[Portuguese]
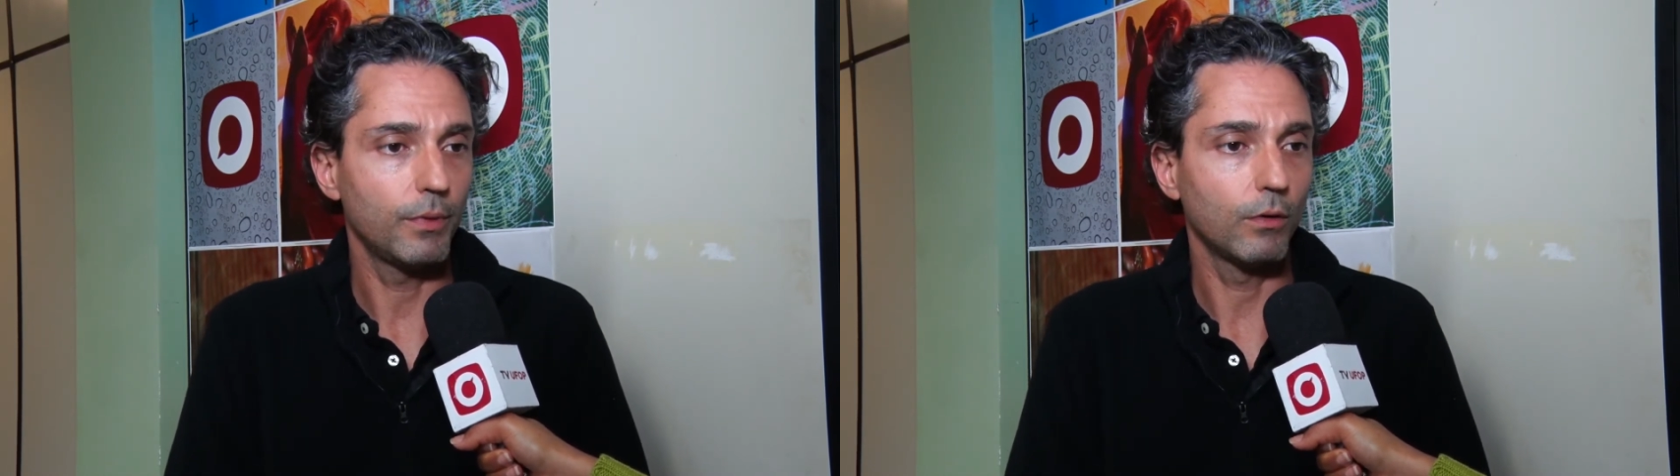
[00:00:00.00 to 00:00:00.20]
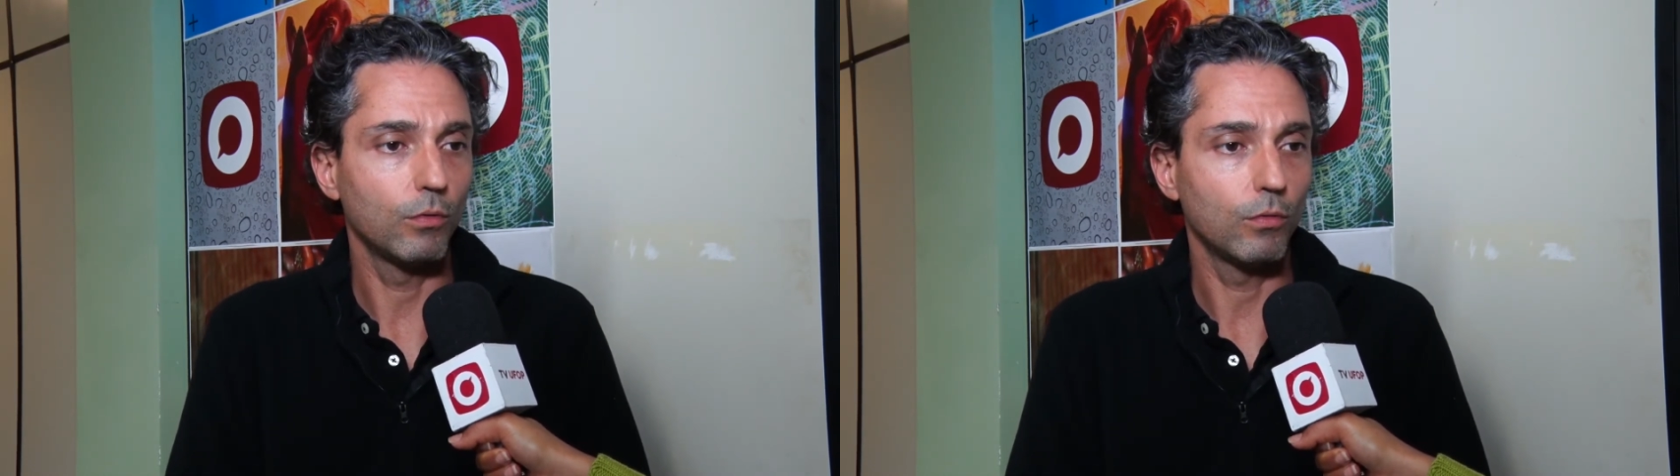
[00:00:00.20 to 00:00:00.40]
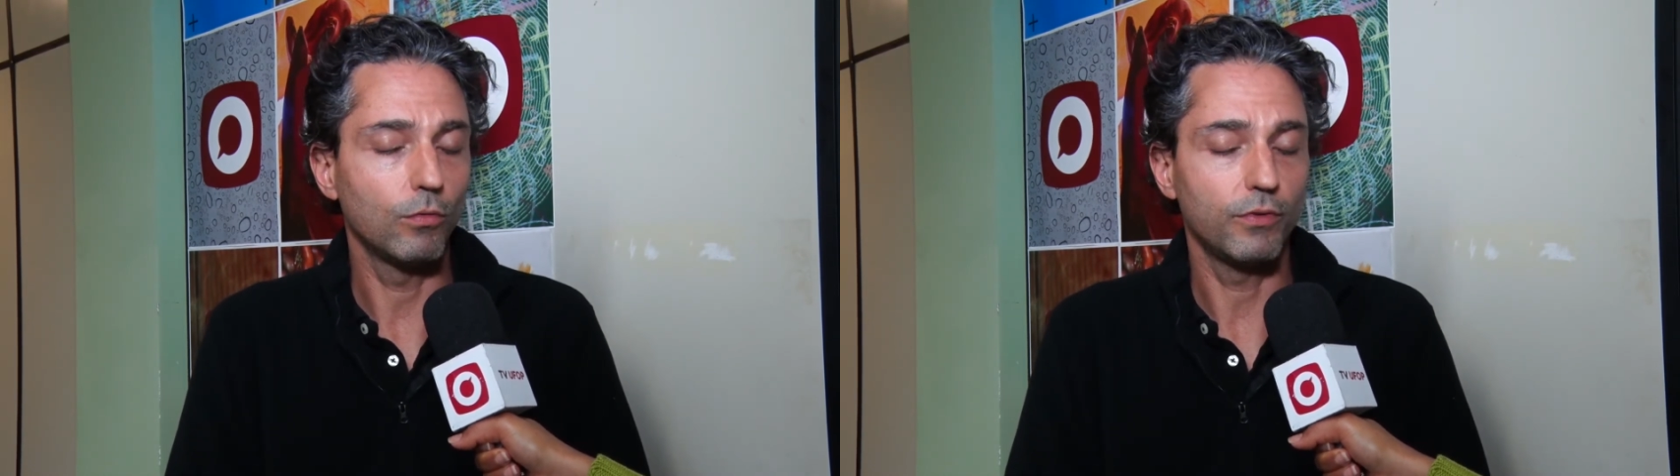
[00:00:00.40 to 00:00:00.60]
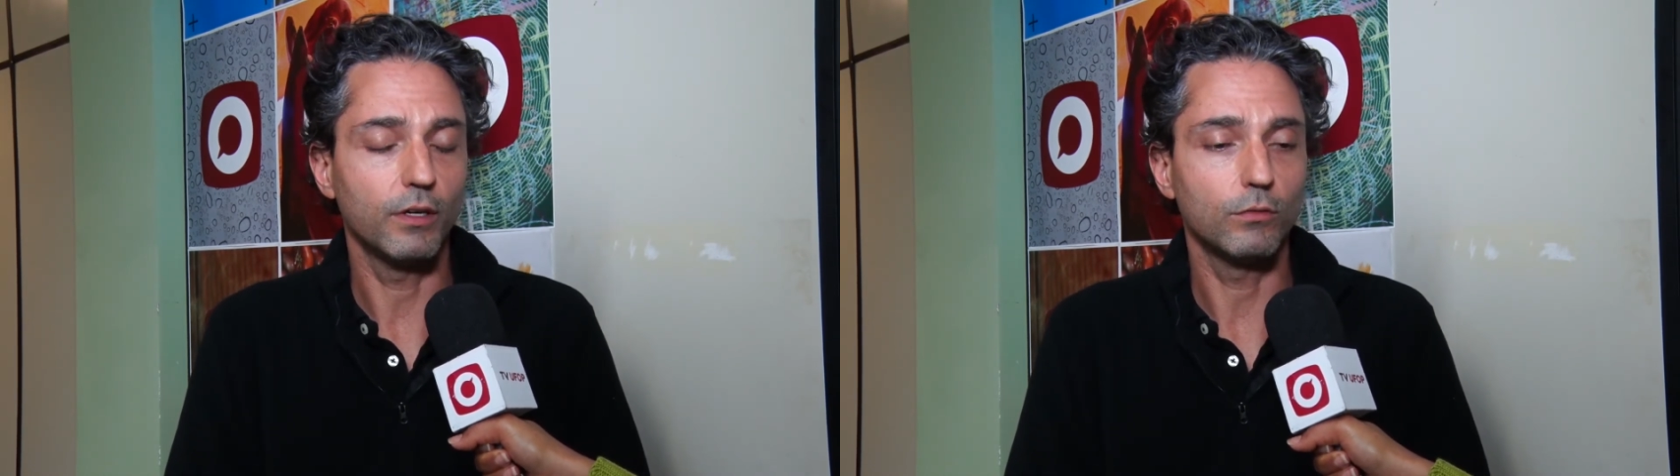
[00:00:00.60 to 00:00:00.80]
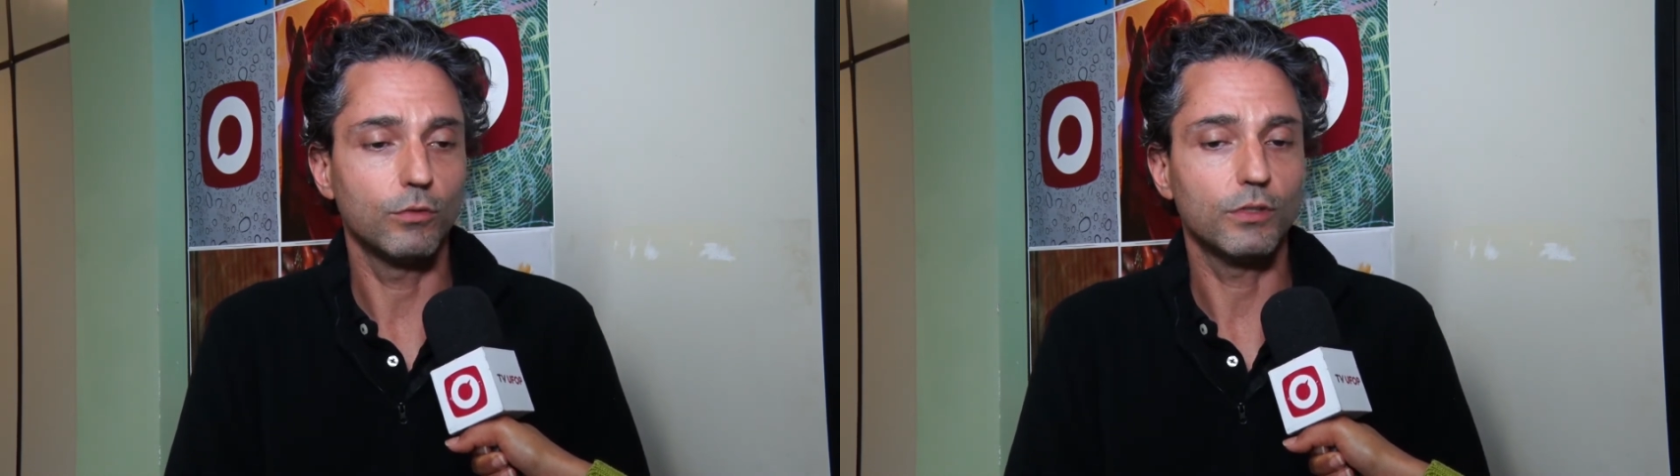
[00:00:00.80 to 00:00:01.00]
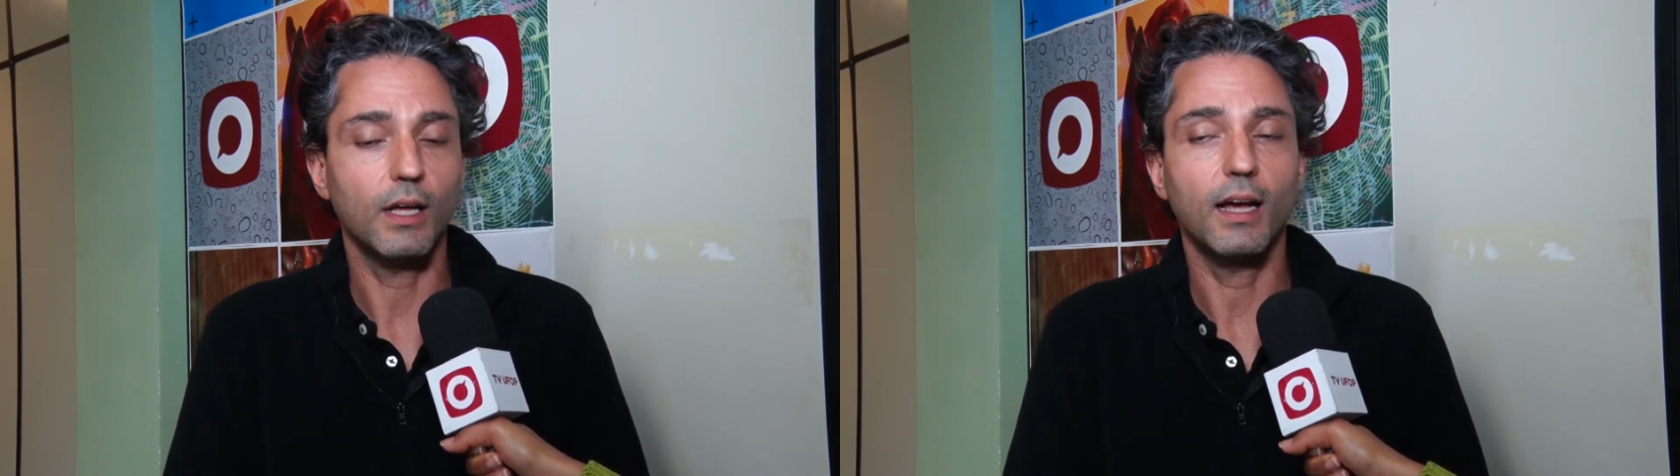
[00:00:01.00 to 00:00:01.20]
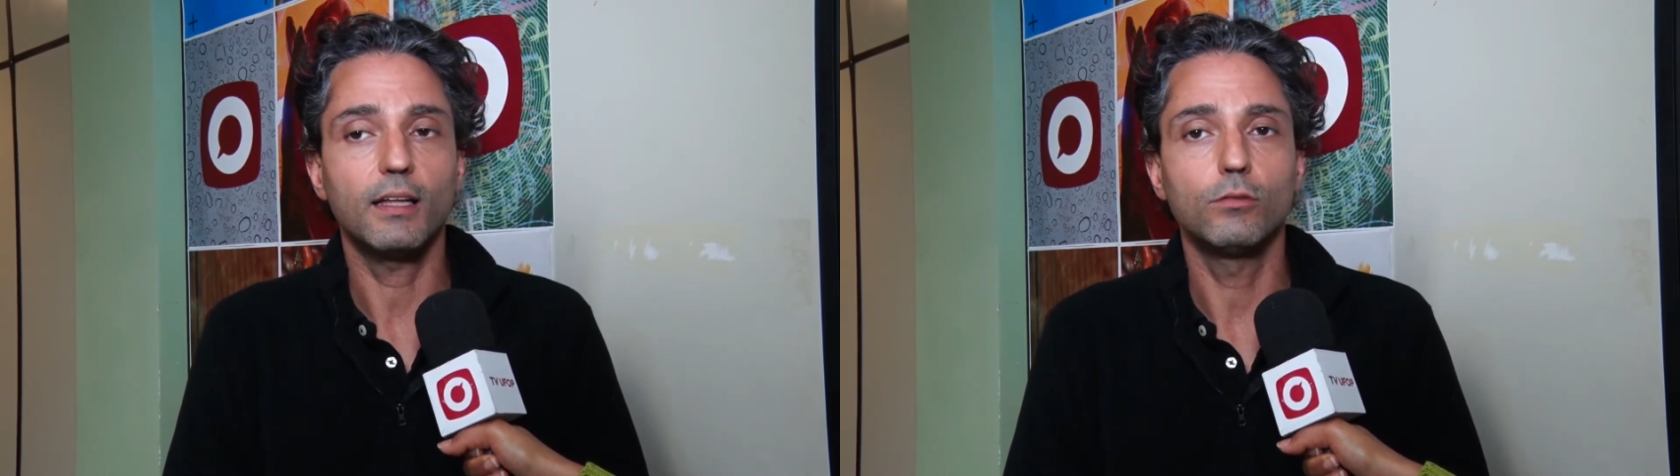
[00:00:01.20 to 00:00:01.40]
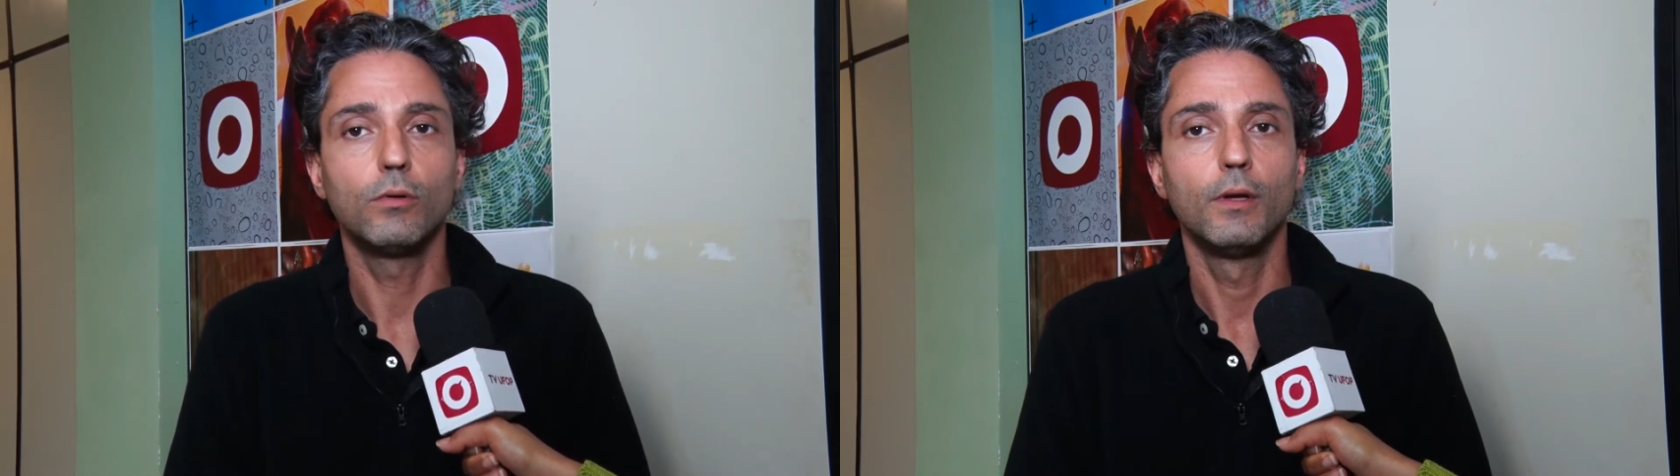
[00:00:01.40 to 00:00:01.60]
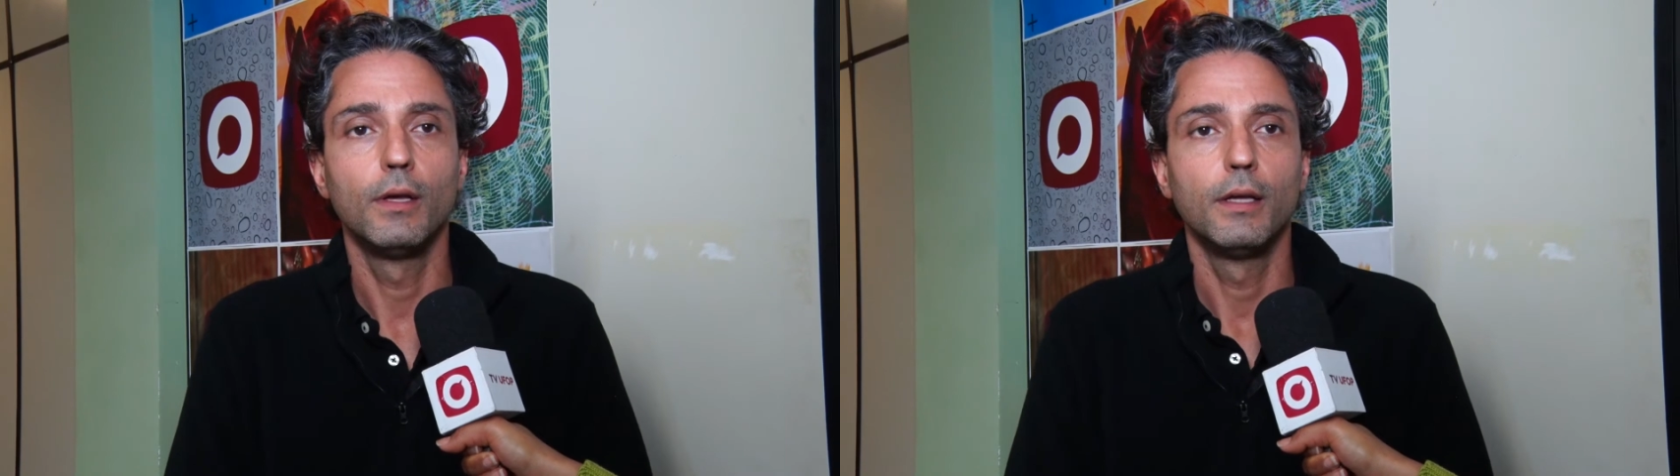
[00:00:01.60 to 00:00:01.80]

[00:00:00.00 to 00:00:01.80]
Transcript: pelo governo do estado,